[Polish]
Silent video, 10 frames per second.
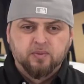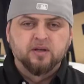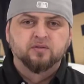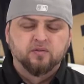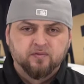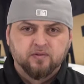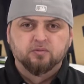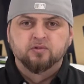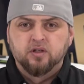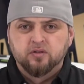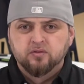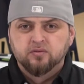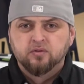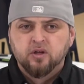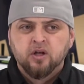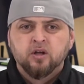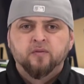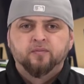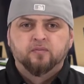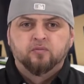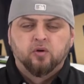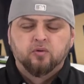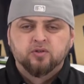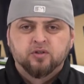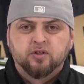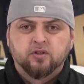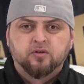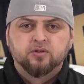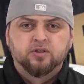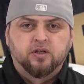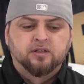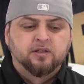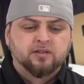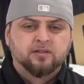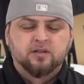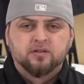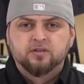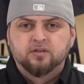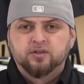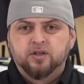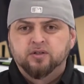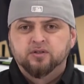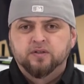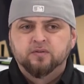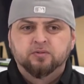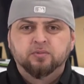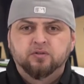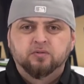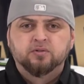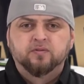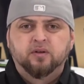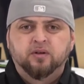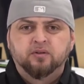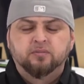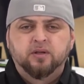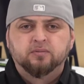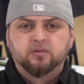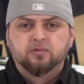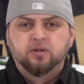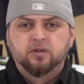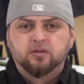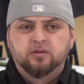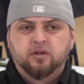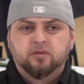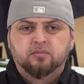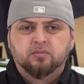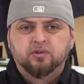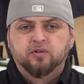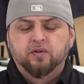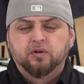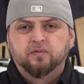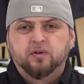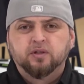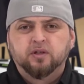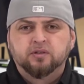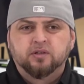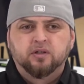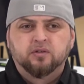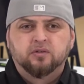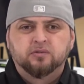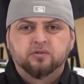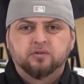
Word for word: pasów na Mustangu o różnych szerokościach. Te dystanse 6-9 mm pozwalają nam na, tutaj na modyfikowanie tego